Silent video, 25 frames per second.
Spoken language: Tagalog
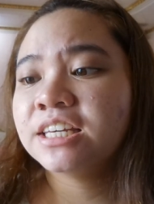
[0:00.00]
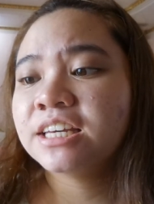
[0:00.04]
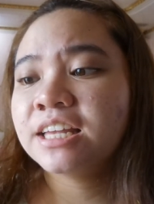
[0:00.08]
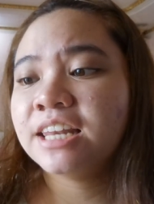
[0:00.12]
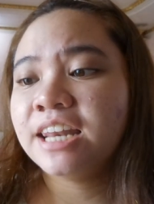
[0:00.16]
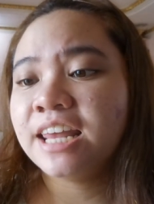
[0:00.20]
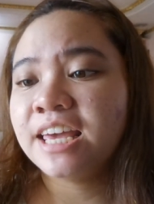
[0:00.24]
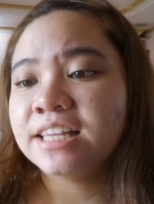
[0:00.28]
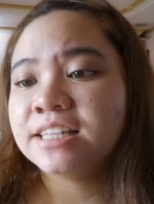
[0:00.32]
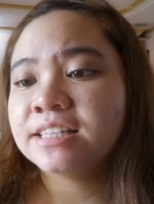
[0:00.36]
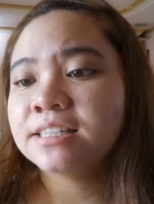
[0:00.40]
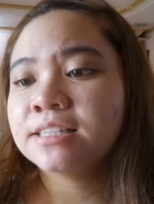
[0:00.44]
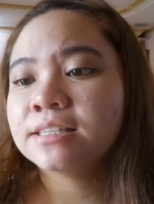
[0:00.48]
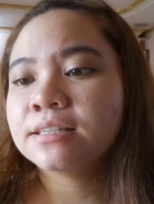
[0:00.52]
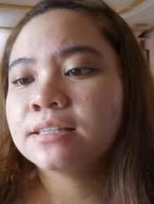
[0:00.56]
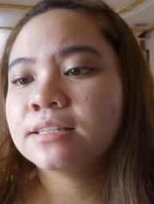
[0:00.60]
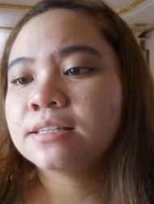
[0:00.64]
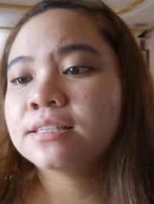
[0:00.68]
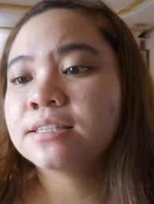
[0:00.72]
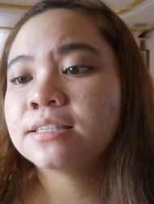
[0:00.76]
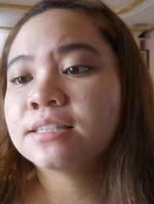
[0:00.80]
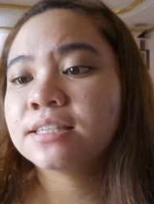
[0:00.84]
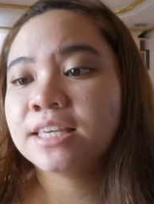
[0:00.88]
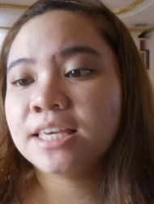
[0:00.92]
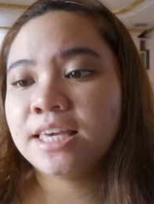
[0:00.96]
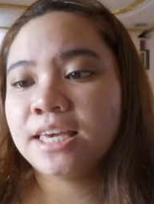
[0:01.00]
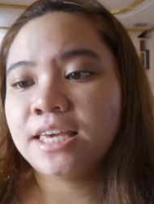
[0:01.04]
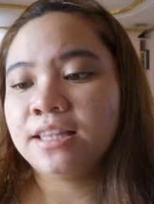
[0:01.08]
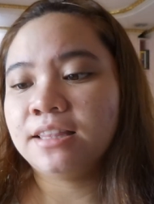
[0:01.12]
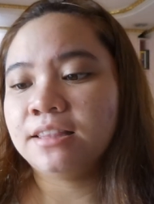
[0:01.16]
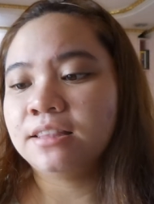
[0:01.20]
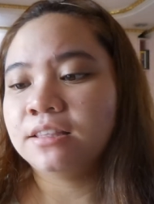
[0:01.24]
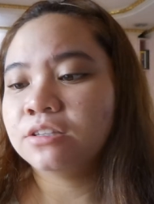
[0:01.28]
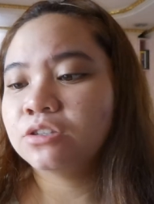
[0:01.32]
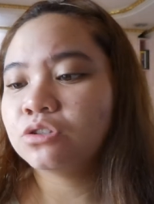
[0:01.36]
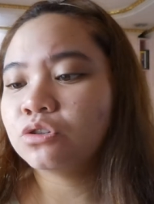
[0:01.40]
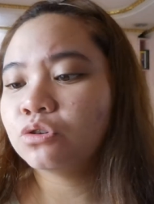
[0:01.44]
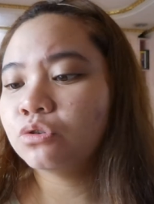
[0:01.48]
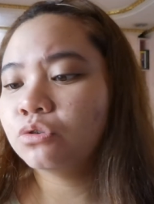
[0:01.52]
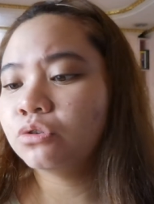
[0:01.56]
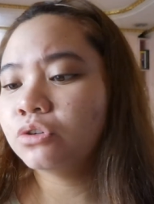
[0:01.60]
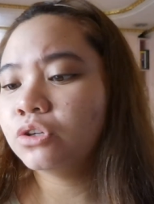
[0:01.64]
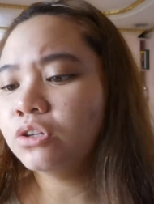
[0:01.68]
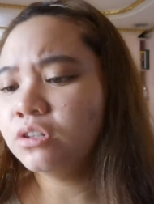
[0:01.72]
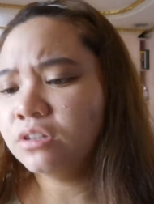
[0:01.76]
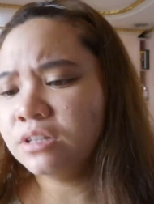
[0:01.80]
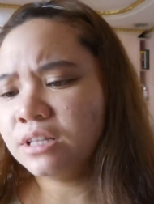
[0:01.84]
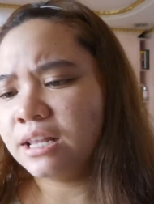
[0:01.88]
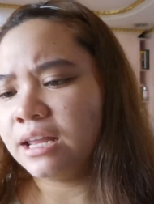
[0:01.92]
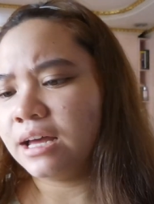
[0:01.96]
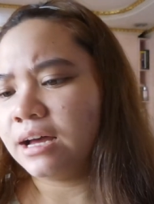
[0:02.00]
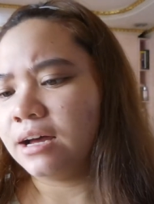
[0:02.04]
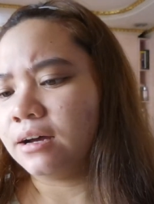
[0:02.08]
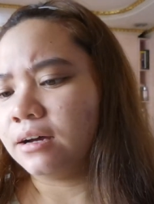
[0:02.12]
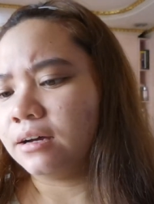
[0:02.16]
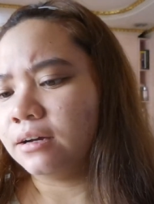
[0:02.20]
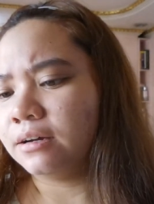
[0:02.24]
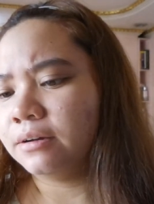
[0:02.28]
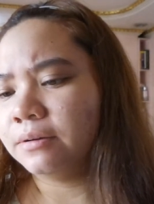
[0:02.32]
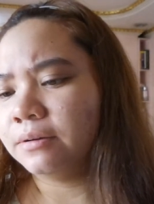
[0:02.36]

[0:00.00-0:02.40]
cleansed skin. So, yun lang